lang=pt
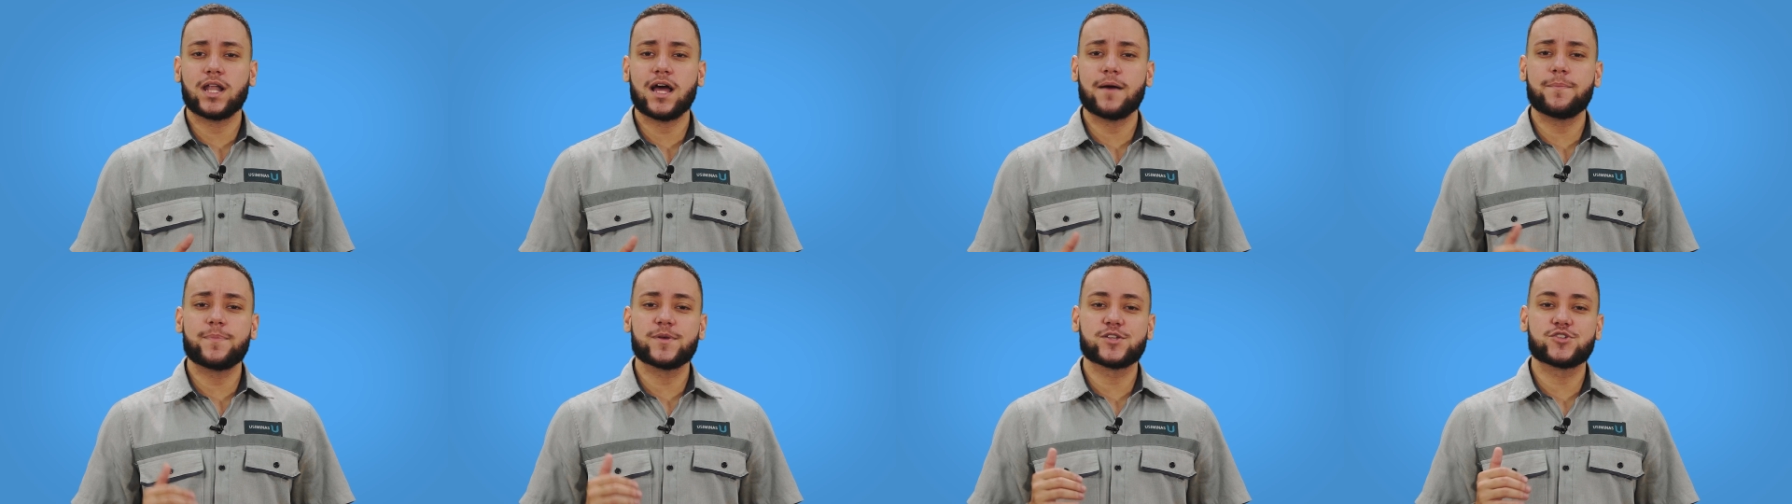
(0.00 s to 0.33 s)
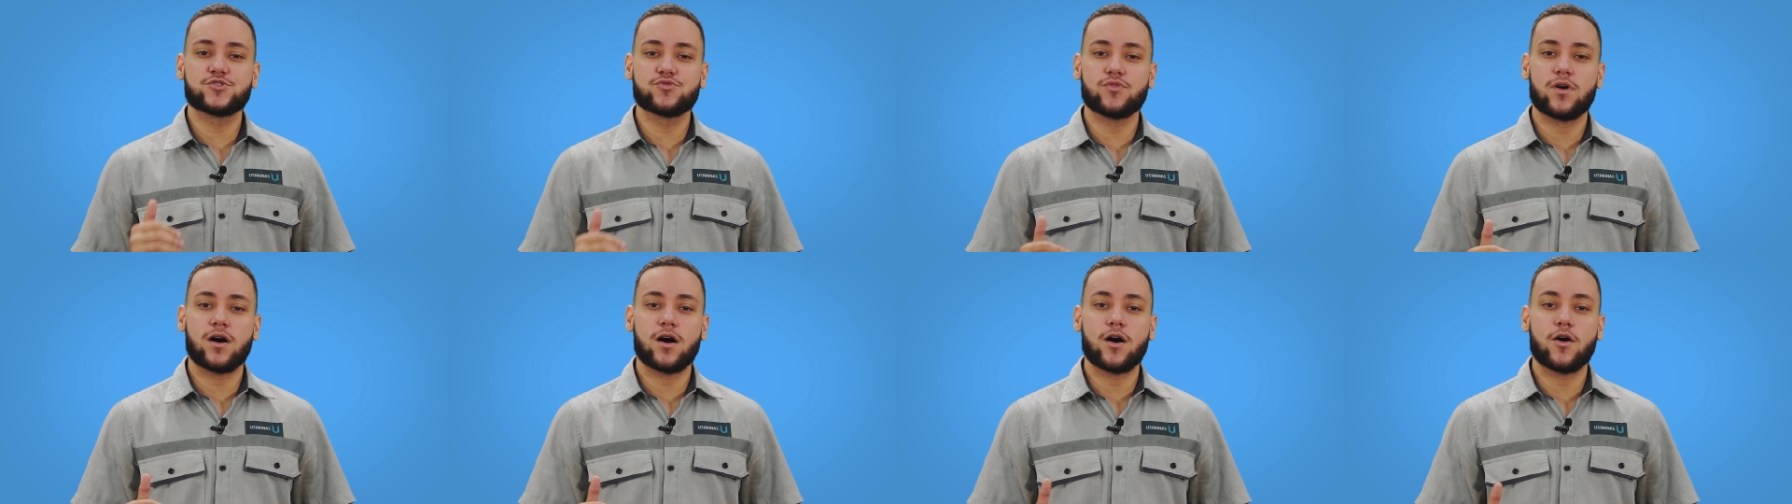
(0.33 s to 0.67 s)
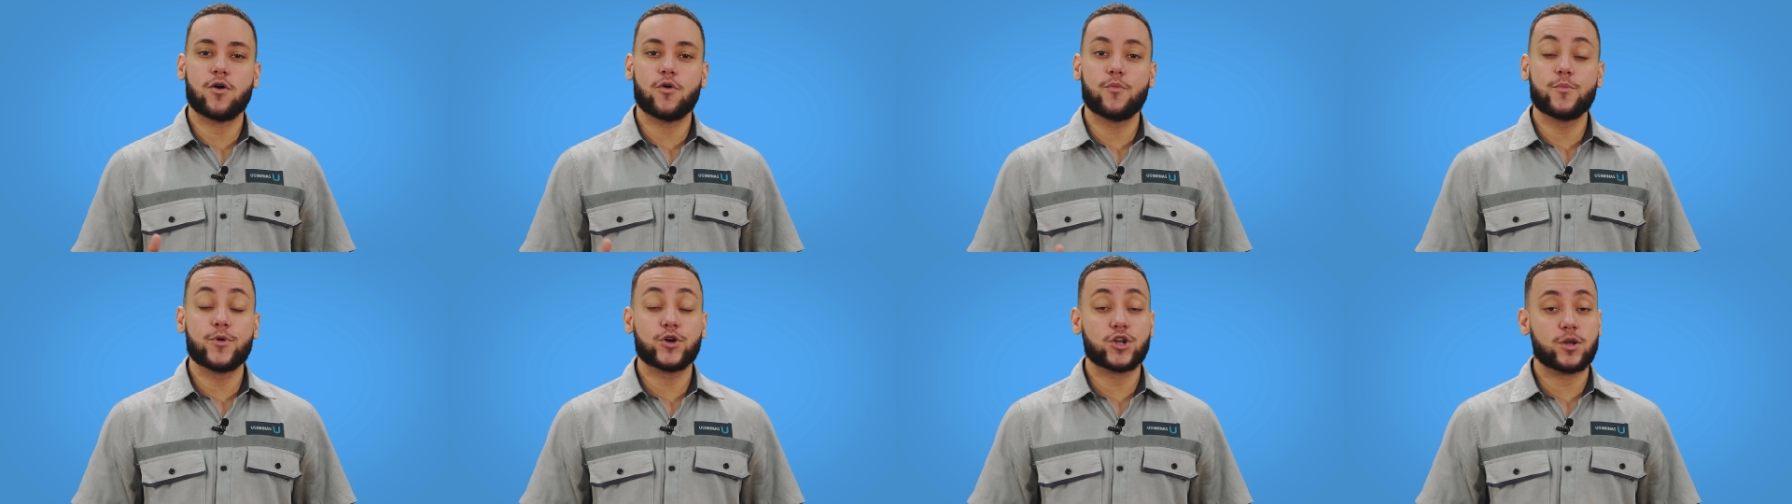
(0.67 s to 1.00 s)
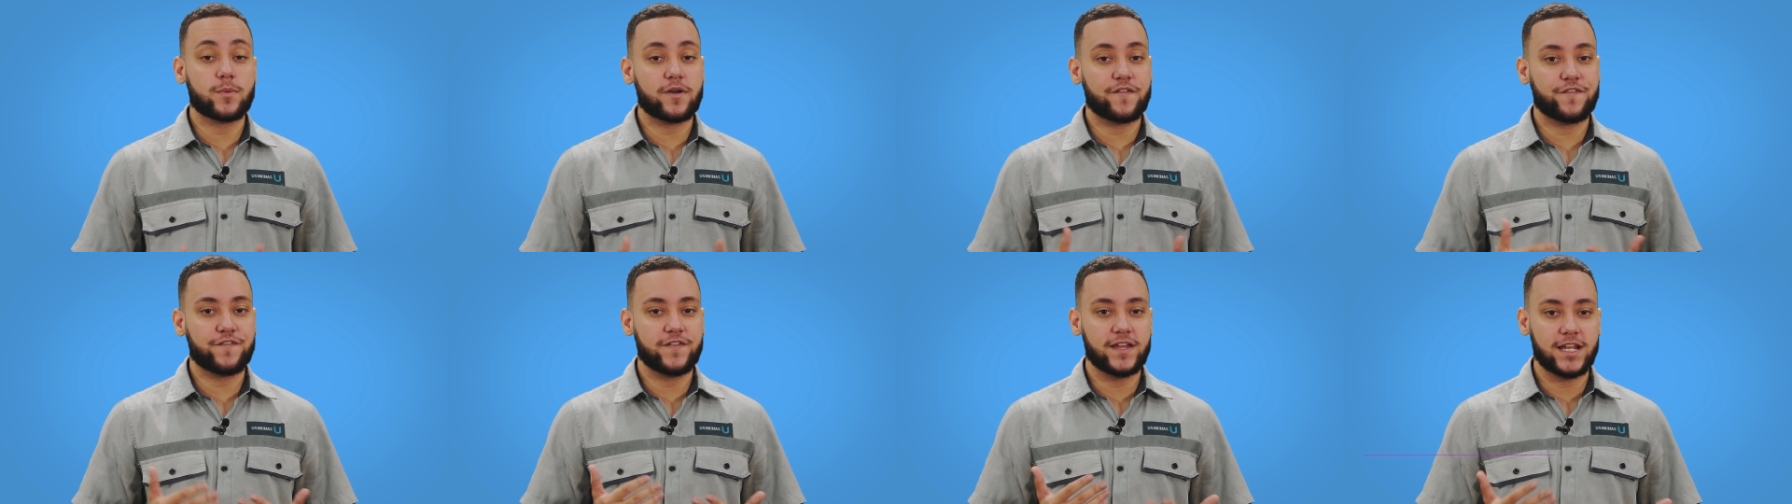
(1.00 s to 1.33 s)
Olá pessoal, meu
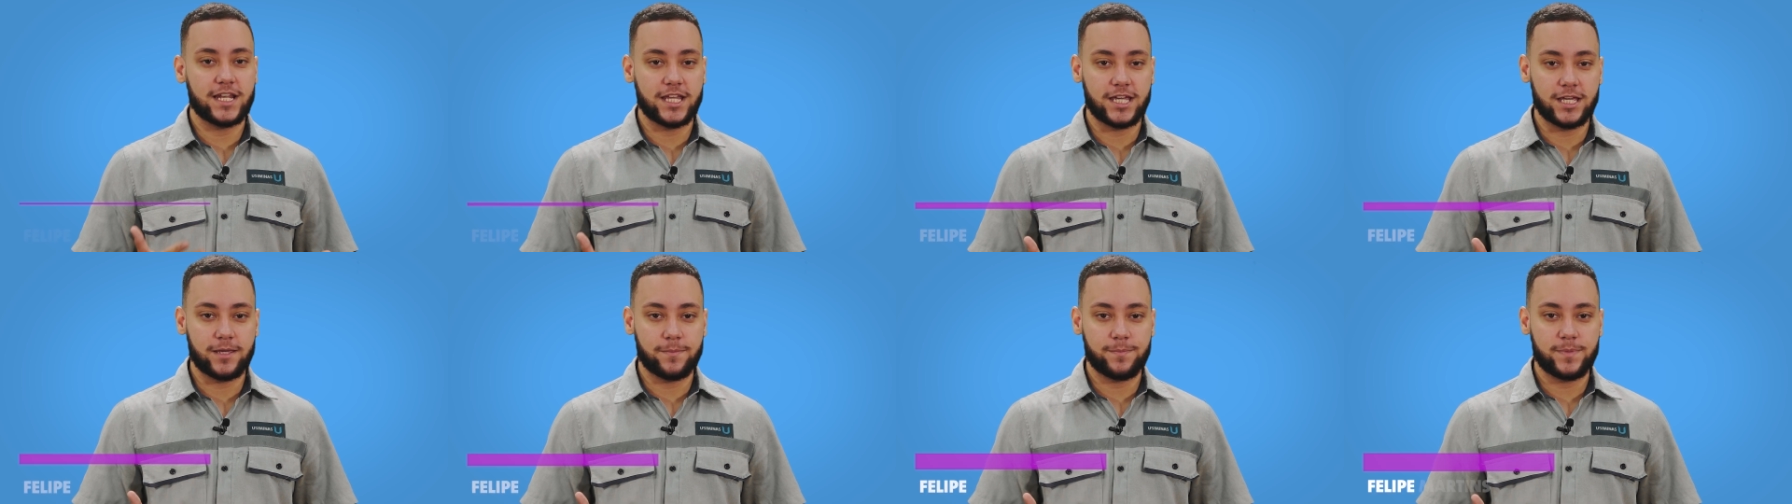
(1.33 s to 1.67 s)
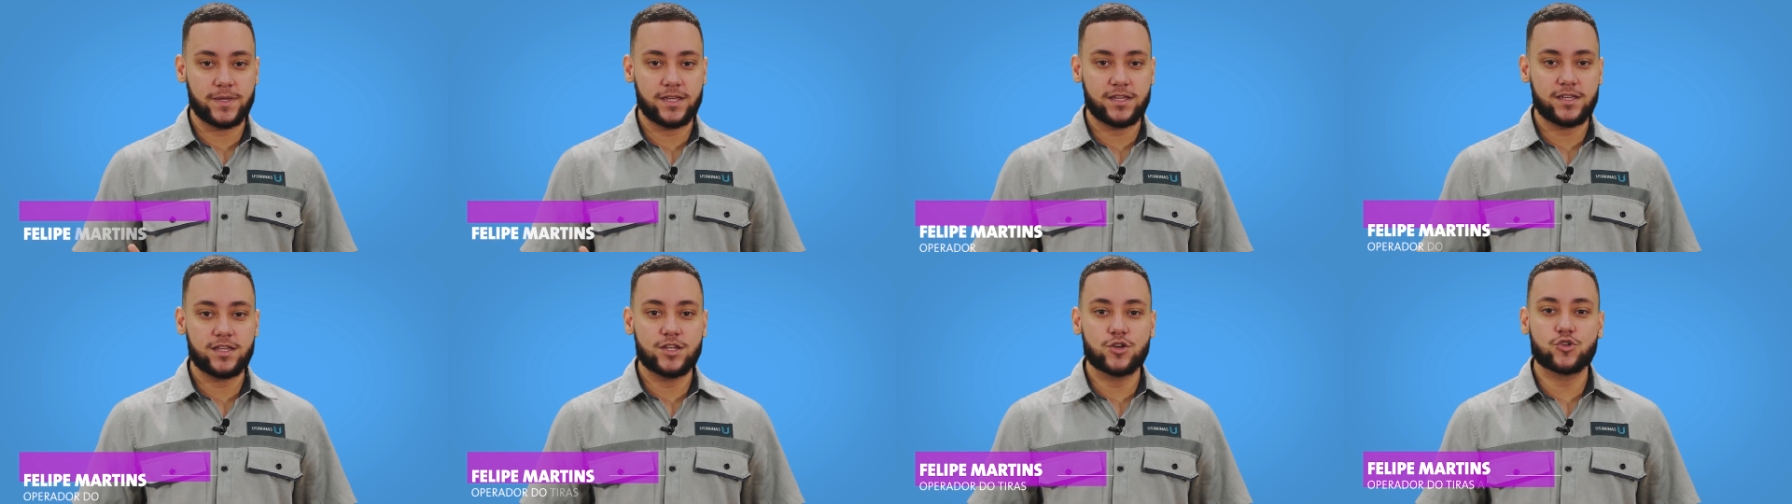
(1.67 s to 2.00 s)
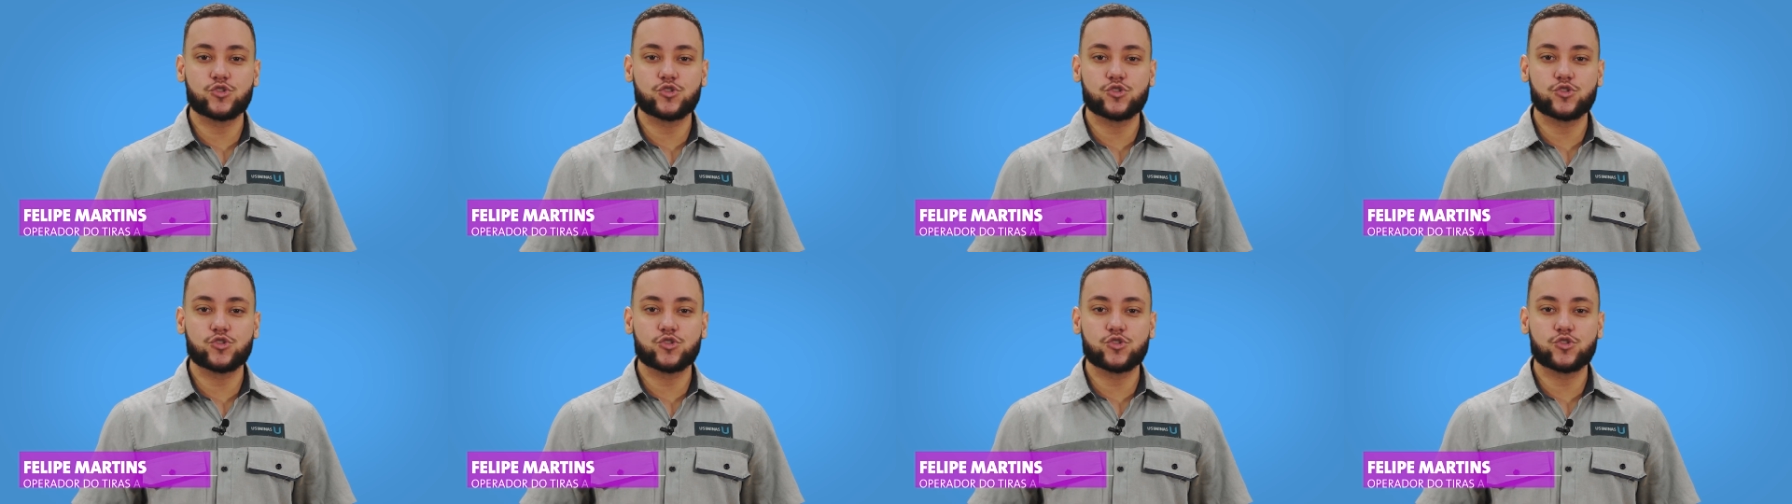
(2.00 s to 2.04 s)
nome é Felipe